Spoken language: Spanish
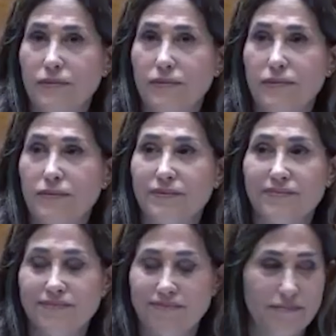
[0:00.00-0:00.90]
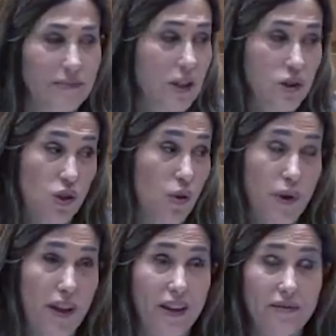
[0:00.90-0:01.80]
salirse
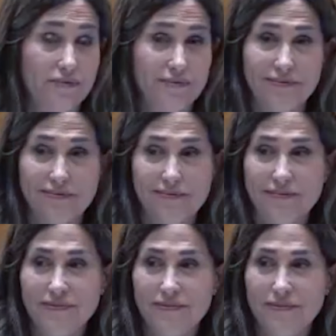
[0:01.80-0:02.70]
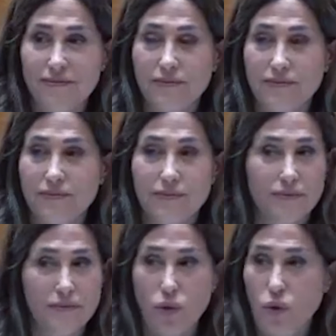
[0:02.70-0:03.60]
unilateralmente de los grupos de trabajo. Sí, señora
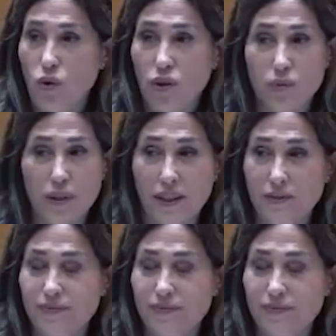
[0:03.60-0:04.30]
Romero, las